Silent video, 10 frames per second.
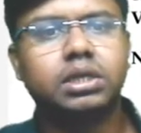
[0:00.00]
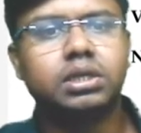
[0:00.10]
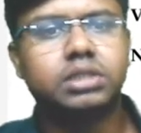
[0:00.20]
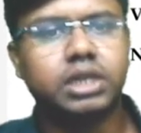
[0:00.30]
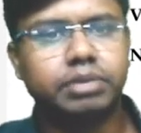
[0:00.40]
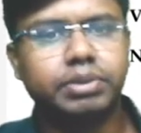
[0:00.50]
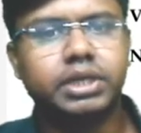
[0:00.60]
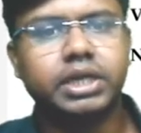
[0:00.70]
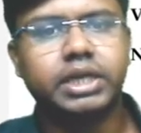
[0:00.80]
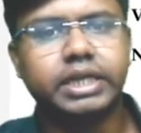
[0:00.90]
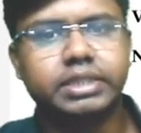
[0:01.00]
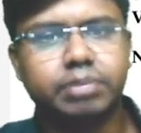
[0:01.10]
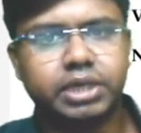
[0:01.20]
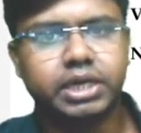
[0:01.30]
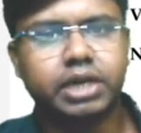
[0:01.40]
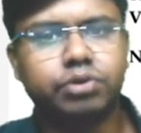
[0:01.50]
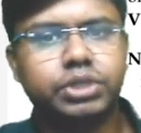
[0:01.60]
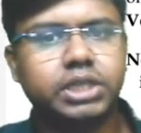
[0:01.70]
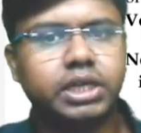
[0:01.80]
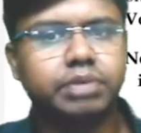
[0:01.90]
সার্টিফিকেট এক্সামটেড ক্যাটাগরি
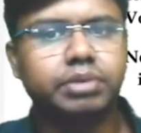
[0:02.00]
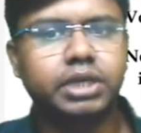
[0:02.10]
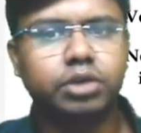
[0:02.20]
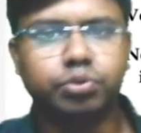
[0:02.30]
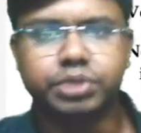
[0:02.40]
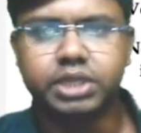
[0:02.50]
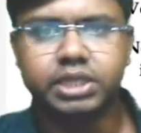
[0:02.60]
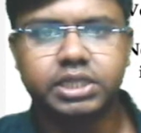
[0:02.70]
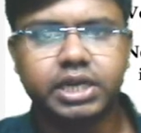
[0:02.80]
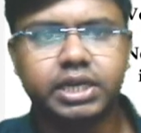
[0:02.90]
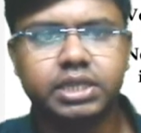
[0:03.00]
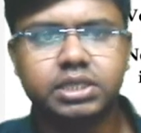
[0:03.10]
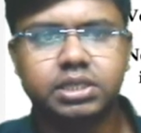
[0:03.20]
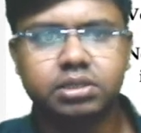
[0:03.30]
সার্টিফিকেট ডোমিসাইল স্ট্যাটাস